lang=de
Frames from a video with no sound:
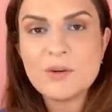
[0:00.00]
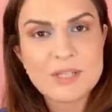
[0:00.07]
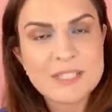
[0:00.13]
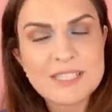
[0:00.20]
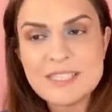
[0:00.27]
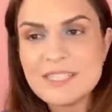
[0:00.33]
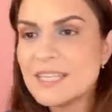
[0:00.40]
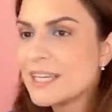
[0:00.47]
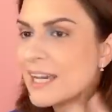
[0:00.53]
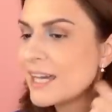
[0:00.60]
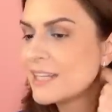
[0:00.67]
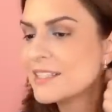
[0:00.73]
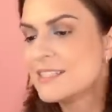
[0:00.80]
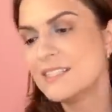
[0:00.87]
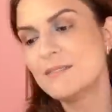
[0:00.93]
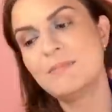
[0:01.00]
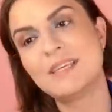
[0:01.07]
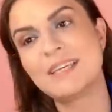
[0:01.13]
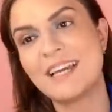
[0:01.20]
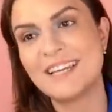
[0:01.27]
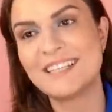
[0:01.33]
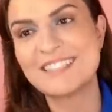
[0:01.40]
Und es ist hier gerade
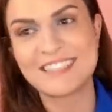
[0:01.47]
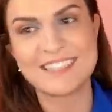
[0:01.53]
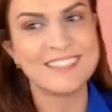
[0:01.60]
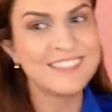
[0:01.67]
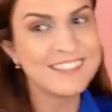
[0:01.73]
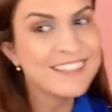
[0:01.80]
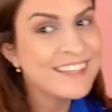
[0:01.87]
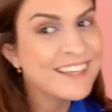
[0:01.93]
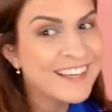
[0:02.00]
ziemlich heiß drinnen.